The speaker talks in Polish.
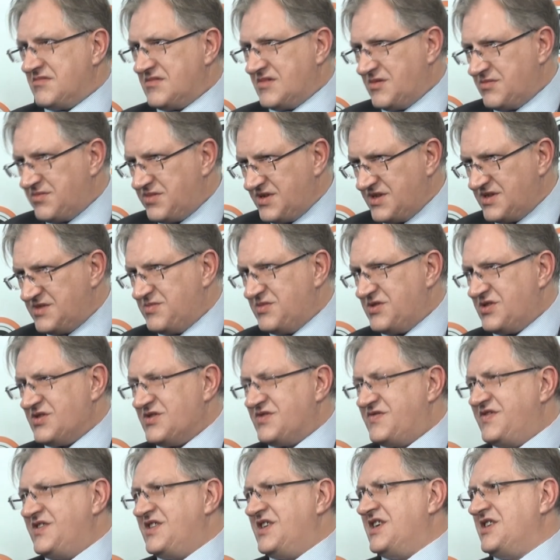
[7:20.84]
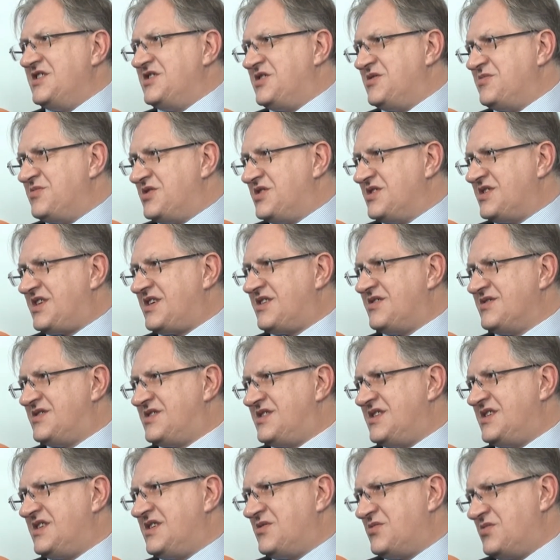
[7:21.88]
no powiedzmy, rozwinięciem się tego
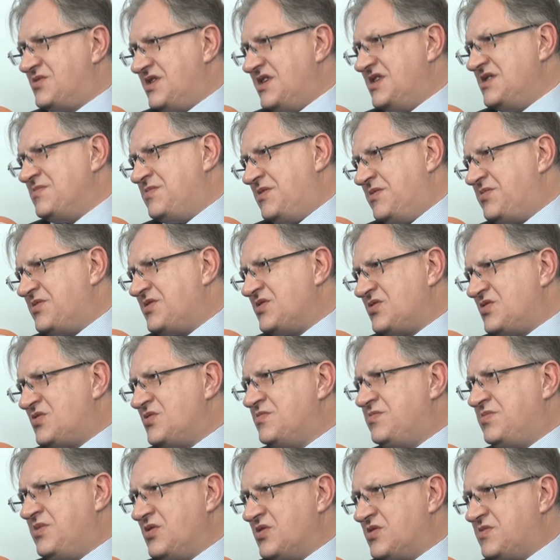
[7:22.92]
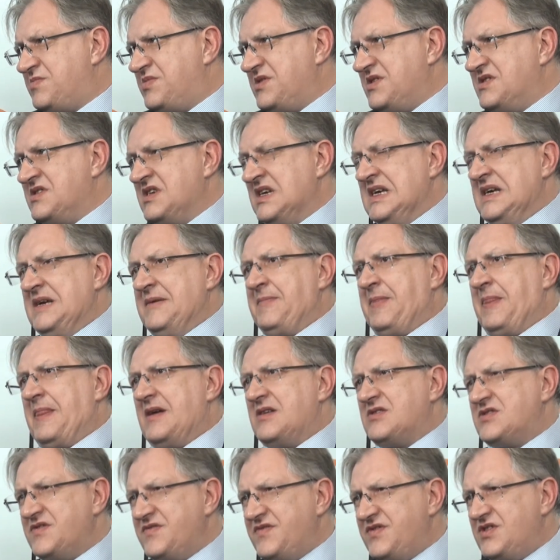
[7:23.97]
scenariusza jest po prostu podpis.
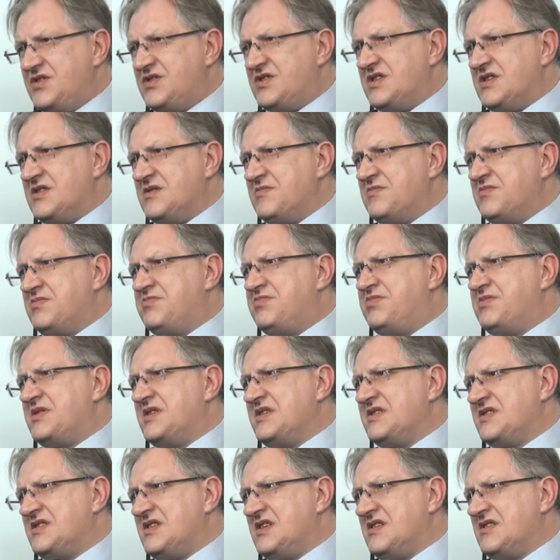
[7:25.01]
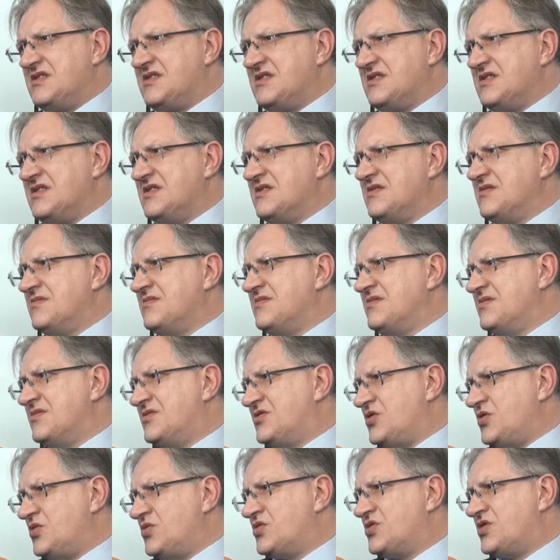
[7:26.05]
Oczywiście prezydent, e,
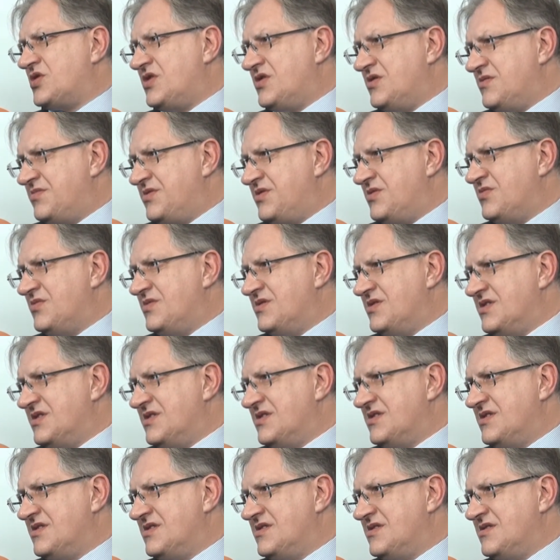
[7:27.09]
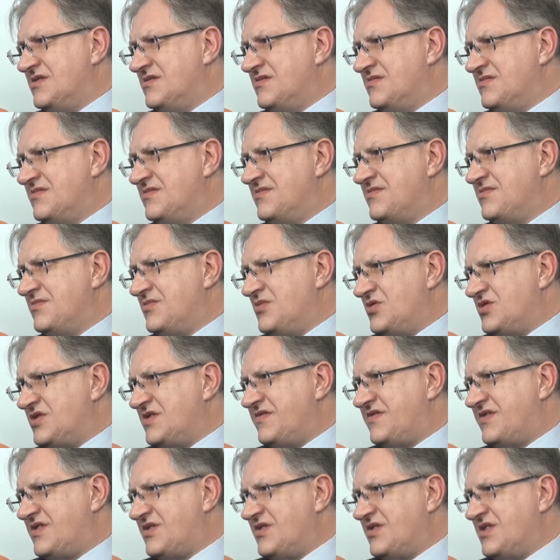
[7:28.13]
co już robił, e,
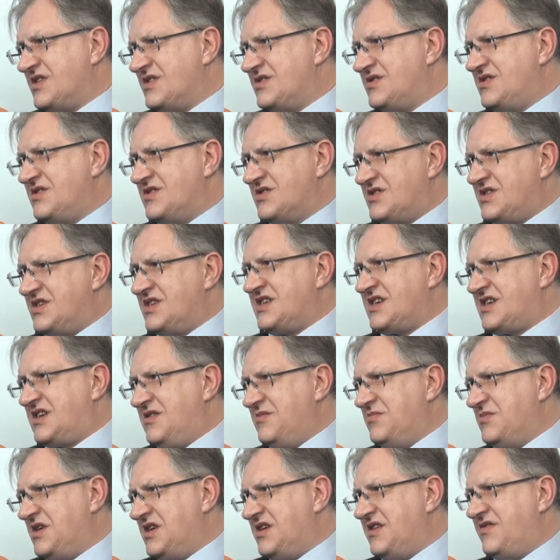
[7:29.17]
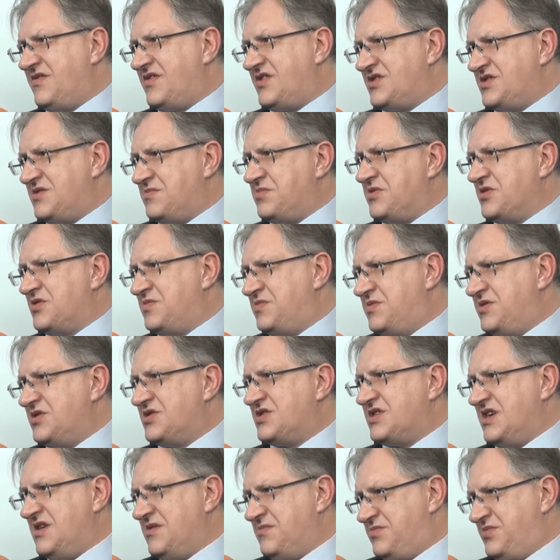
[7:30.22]
może wykonać jeszcze taki manewr, że
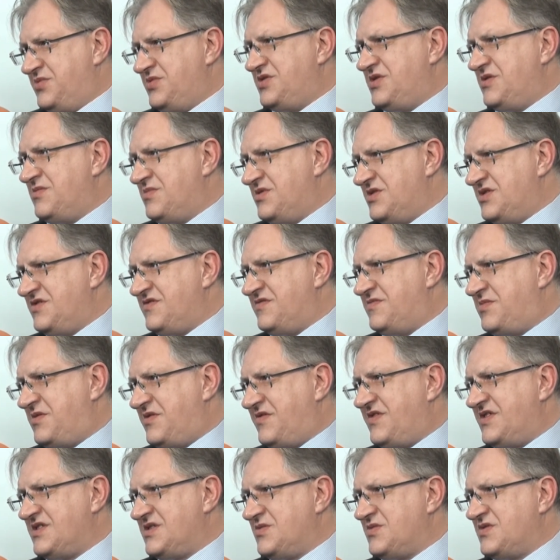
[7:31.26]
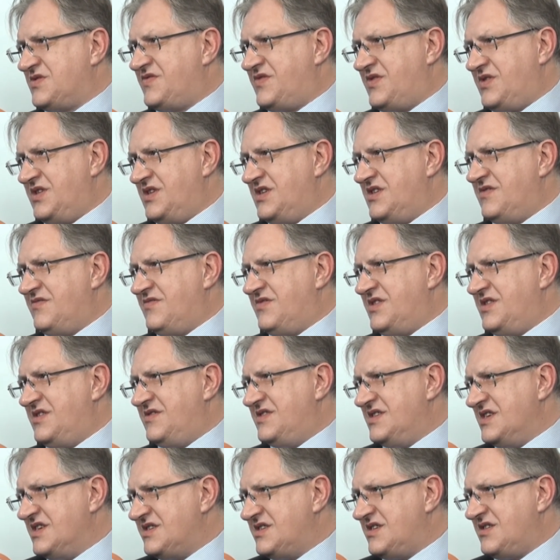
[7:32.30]
podpisze, a później będzie wprowadzał swoje
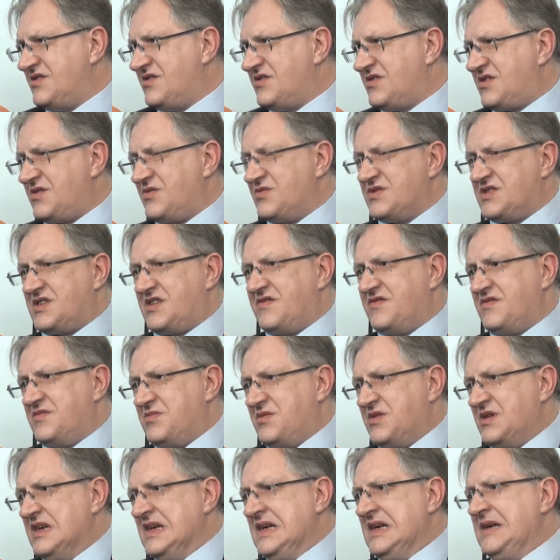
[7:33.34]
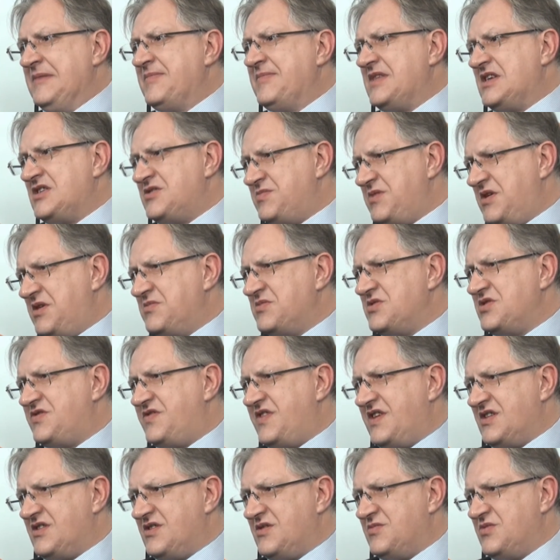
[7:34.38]
nowelizacje do tej ustawy, bo też miejmy
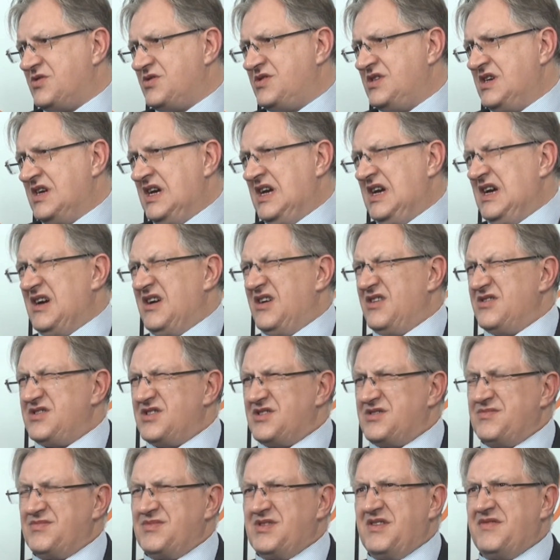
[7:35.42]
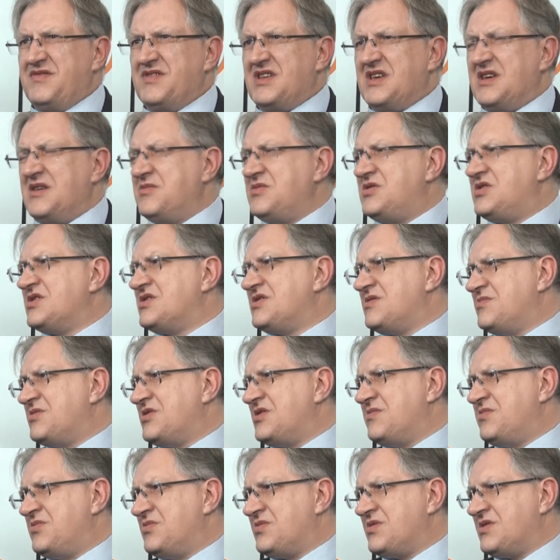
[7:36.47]
świadomość, chociaż nie wydaje mi się, żeby
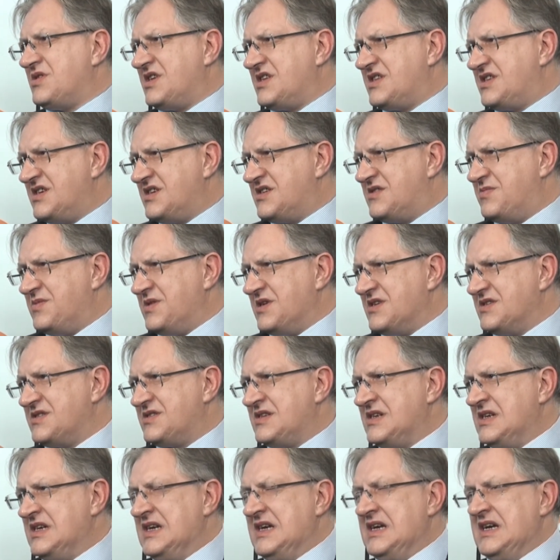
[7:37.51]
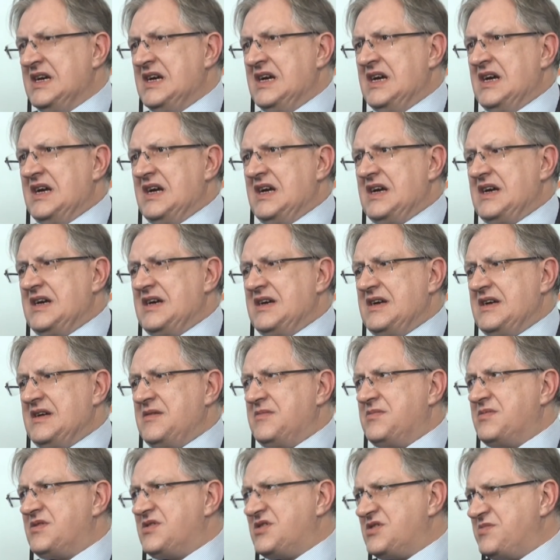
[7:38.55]
robił to natychmiast.
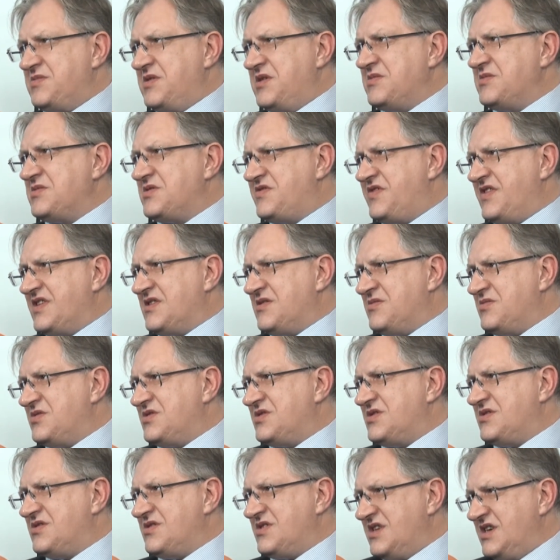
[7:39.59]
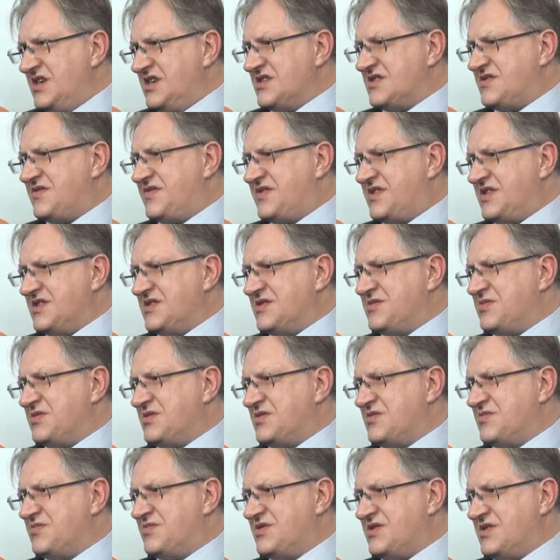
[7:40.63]
E, bo też miejmy świadomość, że to nie jest w ten
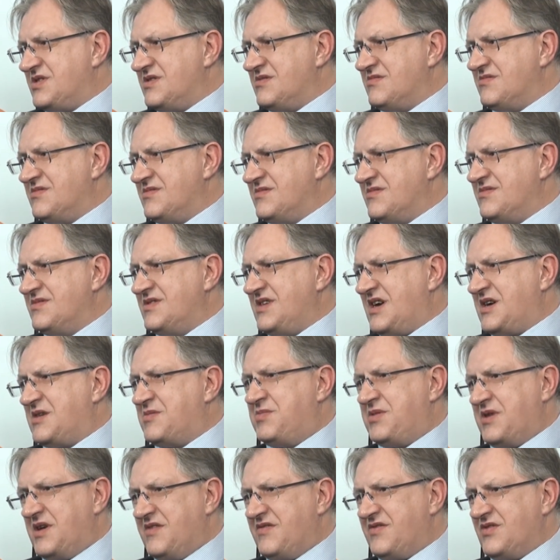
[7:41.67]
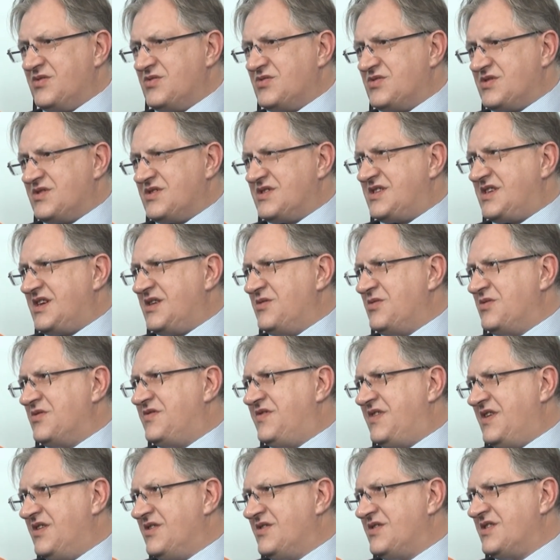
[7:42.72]
sposób, że jak prawo już zostaje
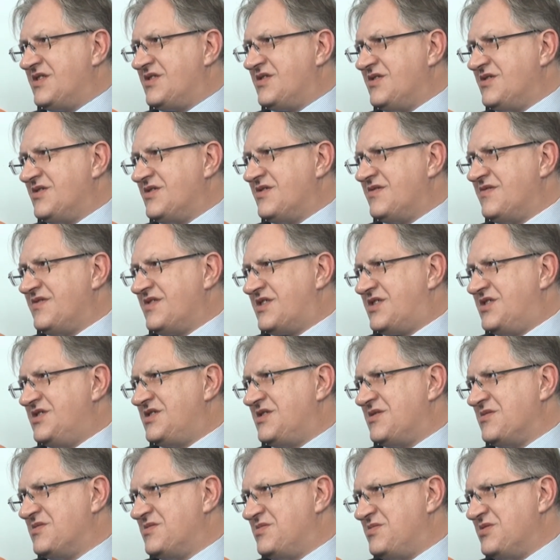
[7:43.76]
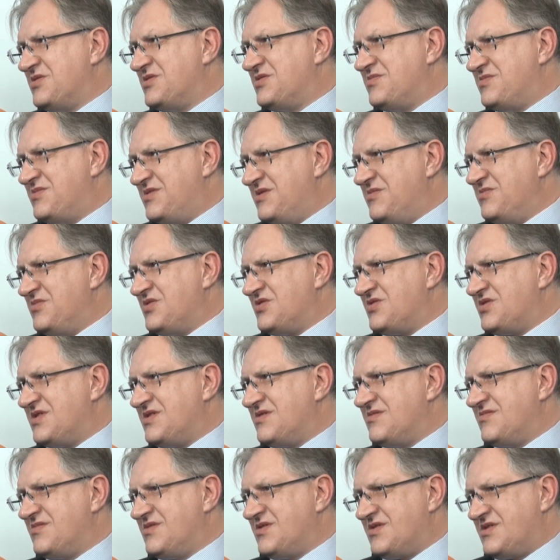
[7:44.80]
uchwalone, to ono w jakiś tam sposób nie
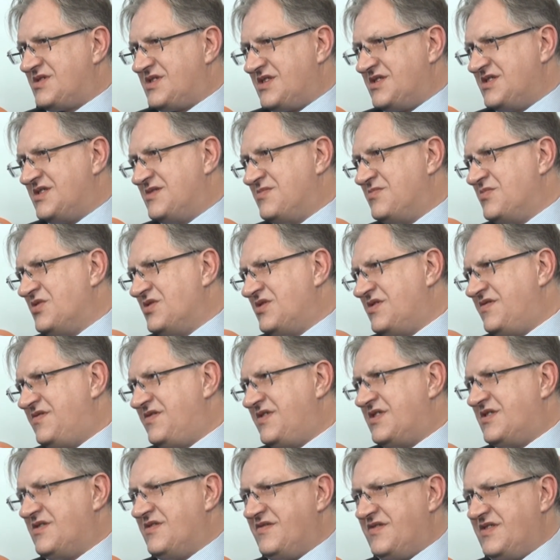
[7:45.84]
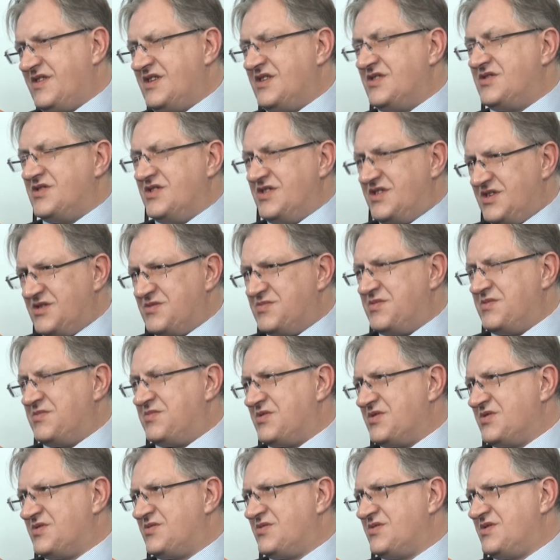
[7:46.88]
może zostać zmodyfikowane, czy też po
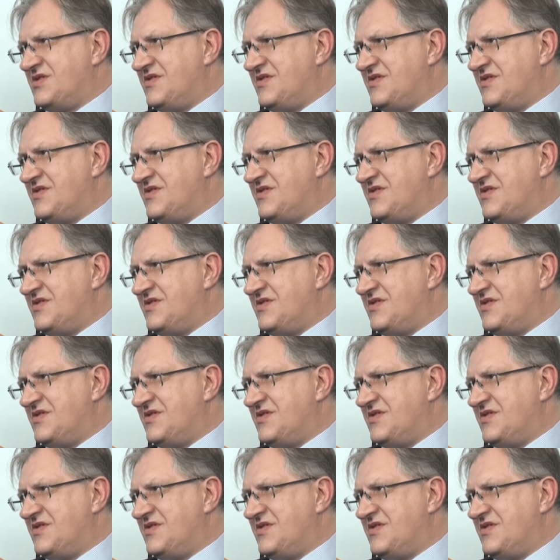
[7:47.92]
prostu